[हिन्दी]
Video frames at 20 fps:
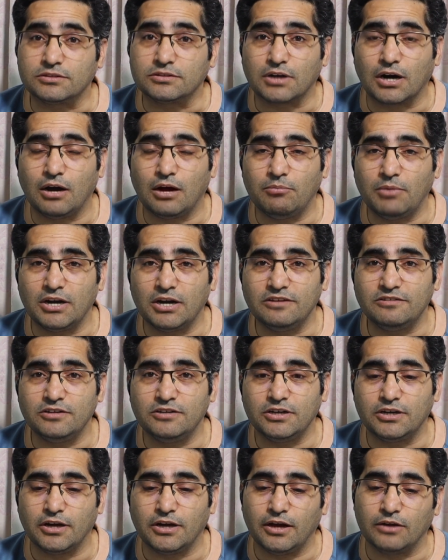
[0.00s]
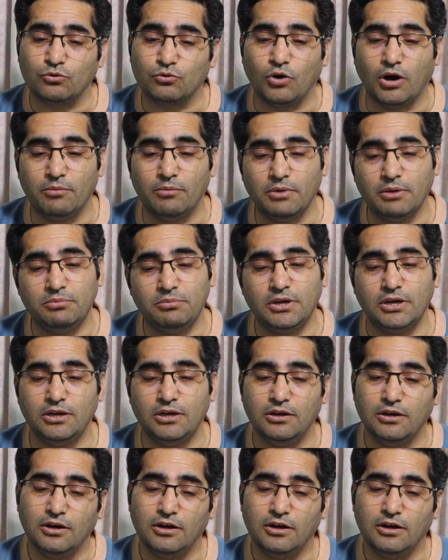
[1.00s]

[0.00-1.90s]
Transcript: सत्रह हमारी सीटें हैं तो हमें भी